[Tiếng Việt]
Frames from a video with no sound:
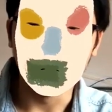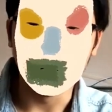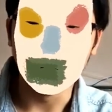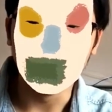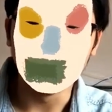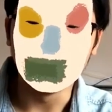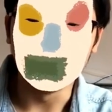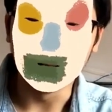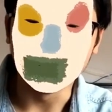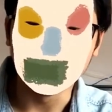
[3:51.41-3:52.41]
uh,
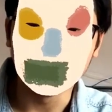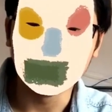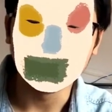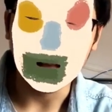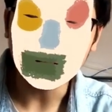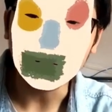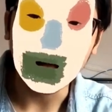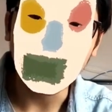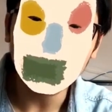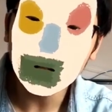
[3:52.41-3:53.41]
mình đã từng
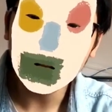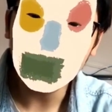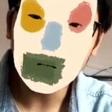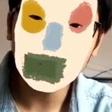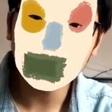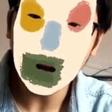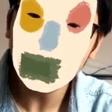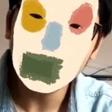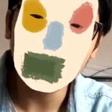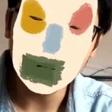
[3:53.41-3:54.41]
ấm mất tới mức
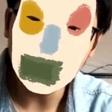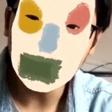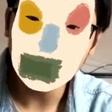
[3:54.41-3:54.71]
khóc luôn chứ